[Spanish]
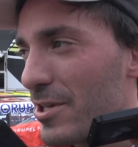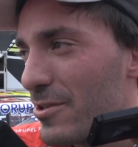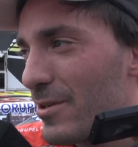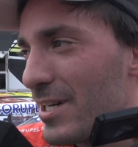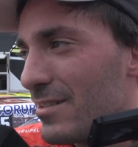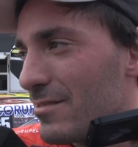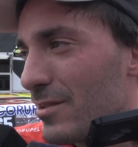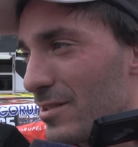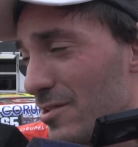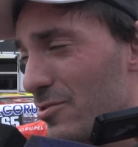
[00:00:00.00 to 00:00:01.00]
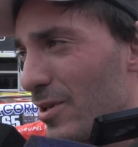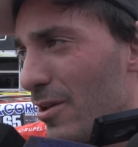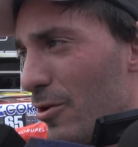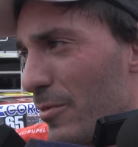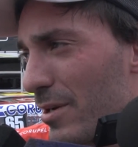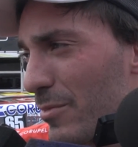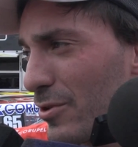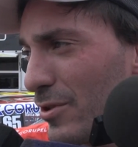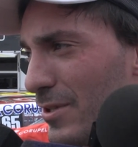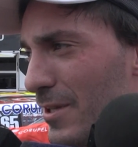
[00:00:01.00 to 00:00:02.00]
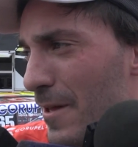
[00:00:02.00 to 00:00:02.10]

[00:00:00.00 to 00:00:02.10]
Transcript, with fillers: maniobra, que se hizo a dos, me respetó.